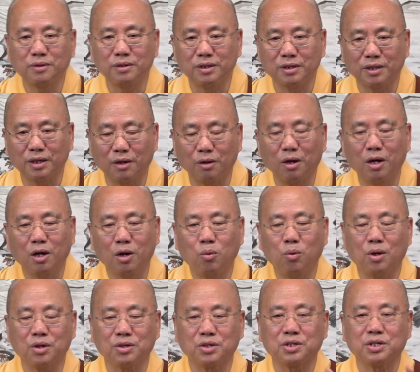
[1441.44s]
你这样，
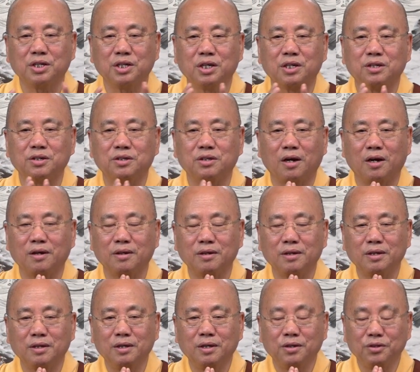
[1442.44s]
或者是你合掌，
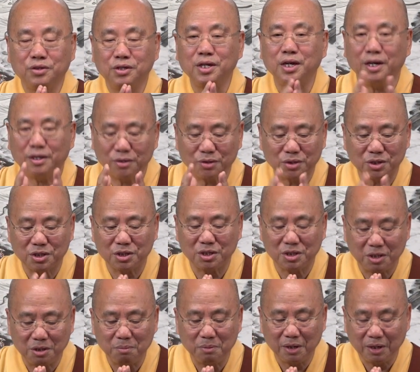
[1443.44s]
这样就是
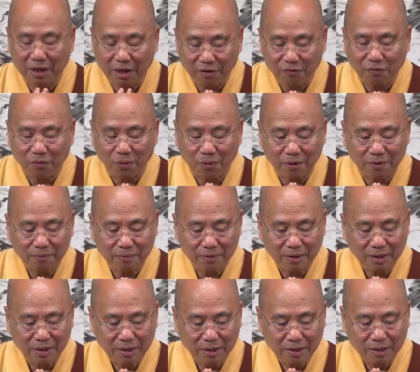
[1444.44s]
七面念佛。
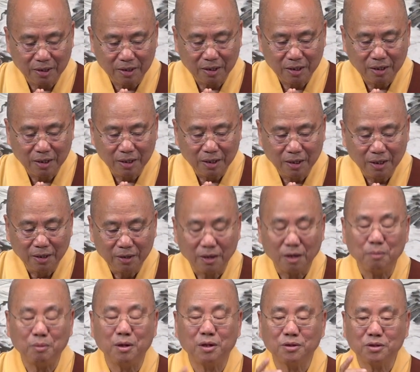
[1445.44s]

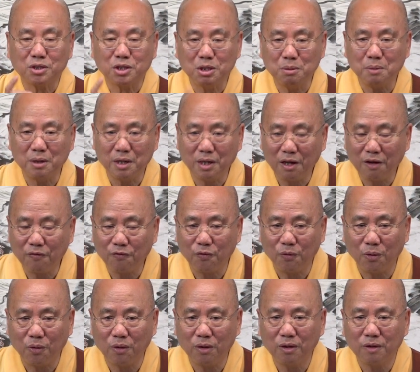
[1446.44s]
那么七面念
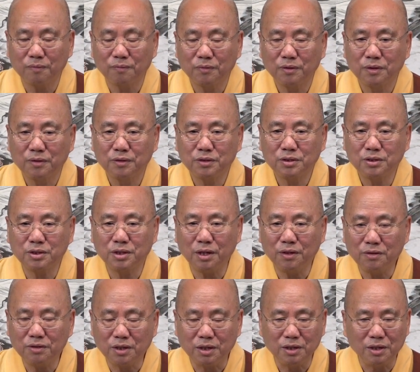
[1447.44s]
佛，
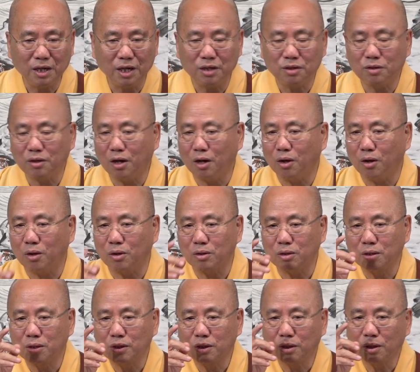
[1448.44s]
真的念到
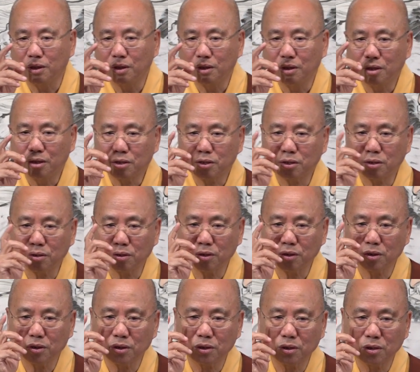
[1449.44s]

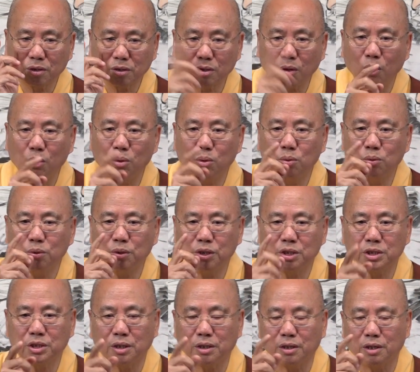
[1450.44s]
都
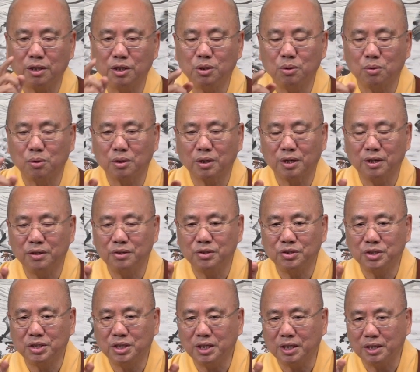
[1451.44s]
是六根
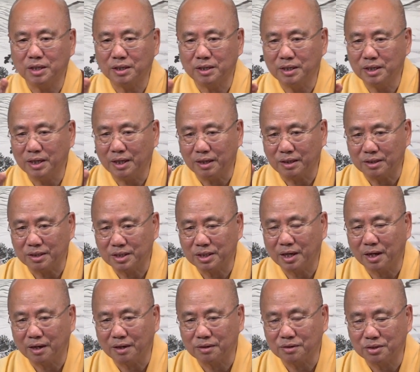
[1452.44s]
净念
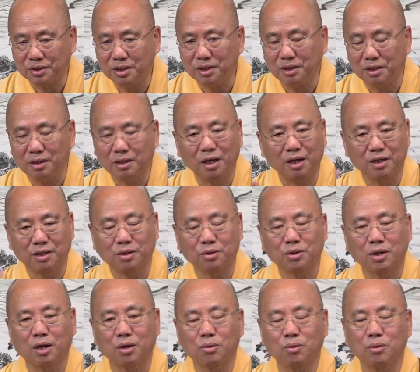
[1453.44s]
相继，那你就
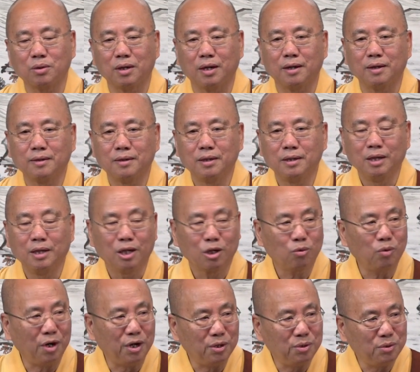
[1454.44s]
成功了。
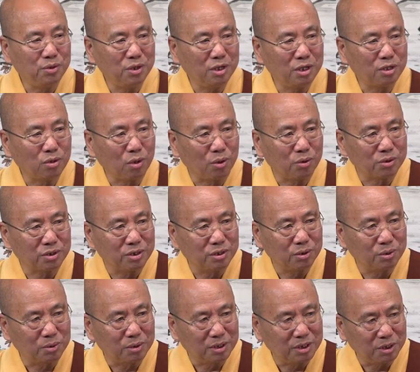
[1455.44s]
关于道生
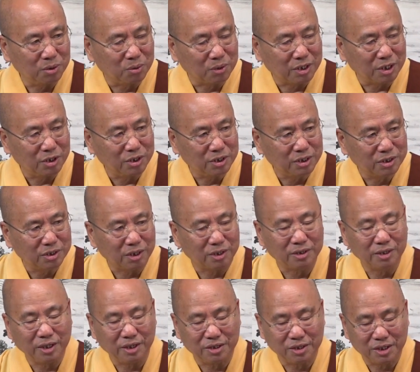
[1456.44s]
路六根
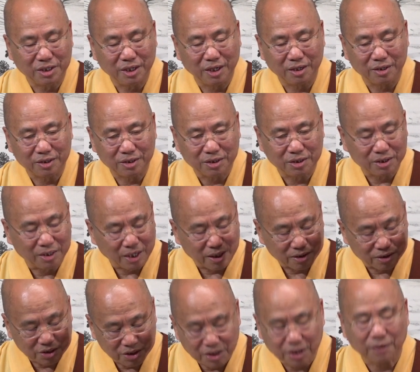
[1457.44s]
正念相
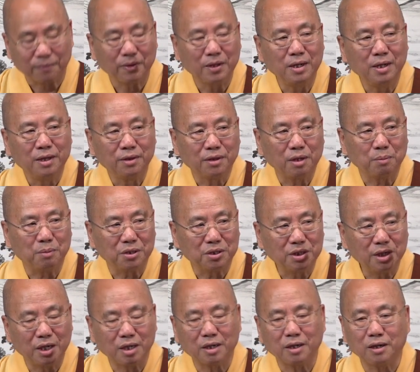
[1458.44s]
相继，那么
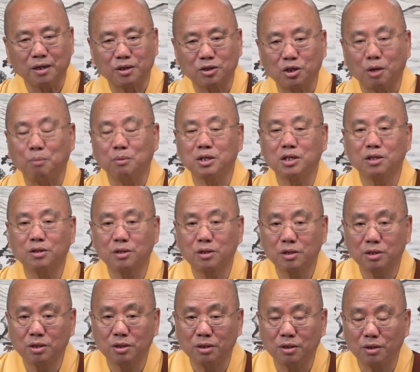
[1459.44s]
这个怎么是
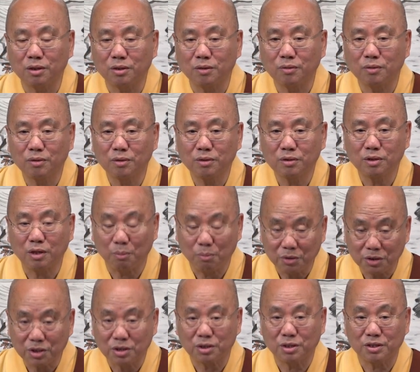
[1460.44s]
是怎么
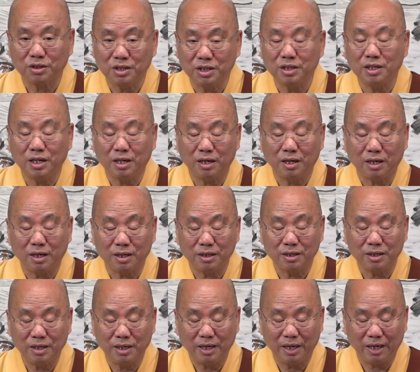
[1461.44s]
是是尽量
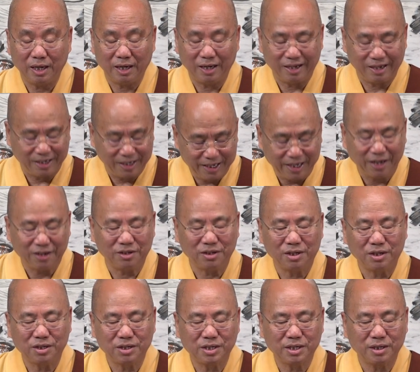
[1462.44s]
练呃练
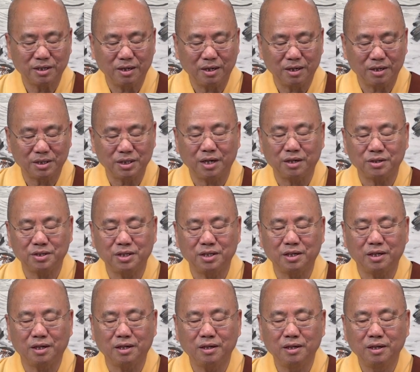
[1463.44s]
啊相继
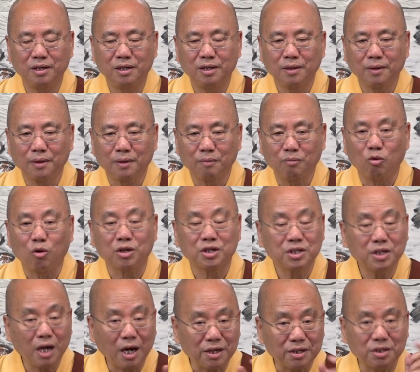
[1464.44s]
呢？我
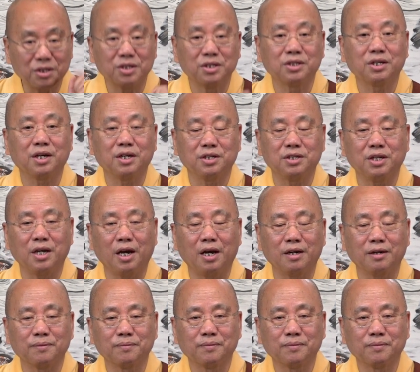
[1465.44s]
下一次再讲，